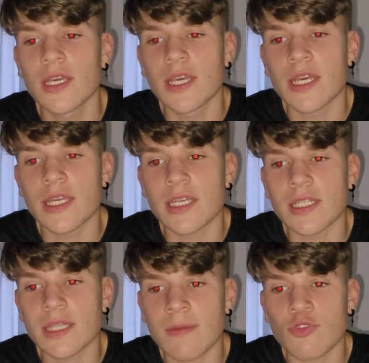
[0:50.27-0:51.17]
Eh,
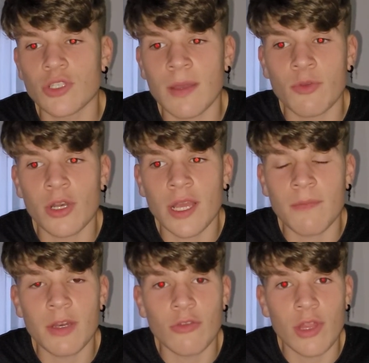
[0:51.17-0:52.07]
estamos ya por el
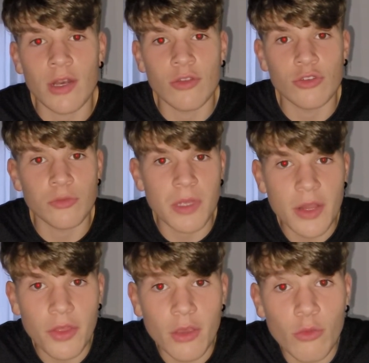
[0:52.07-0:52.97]
camino de los
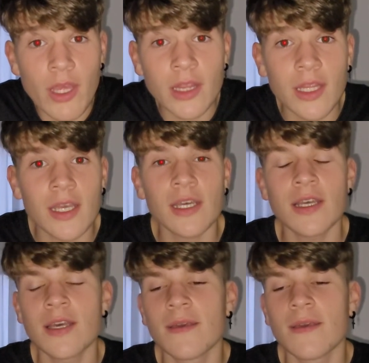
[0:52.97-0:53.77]
1050.